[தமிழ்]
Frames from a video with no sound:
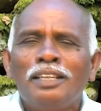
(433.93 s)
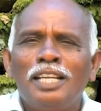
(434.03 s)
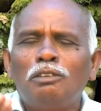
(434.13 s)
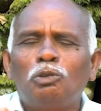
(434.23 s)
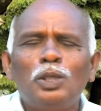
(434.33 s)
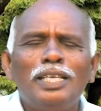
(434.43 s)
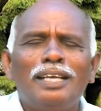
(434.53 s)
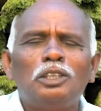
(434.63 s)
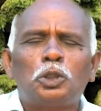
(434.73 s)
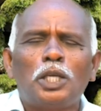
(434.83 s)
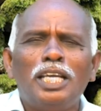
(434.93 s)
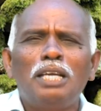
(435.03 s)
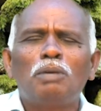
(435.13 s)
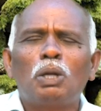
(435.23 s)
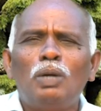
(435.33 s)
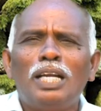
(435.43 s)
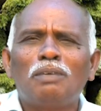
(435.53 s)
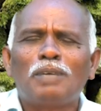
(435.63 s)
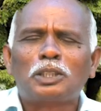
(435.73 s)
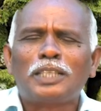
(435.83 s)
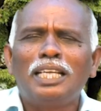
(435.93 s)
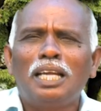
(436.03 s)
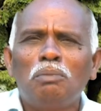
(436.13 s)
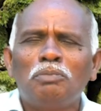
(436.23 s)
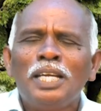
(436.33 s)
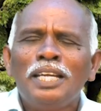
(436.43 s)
நித்திய ஜீவனுள்ள வசனம்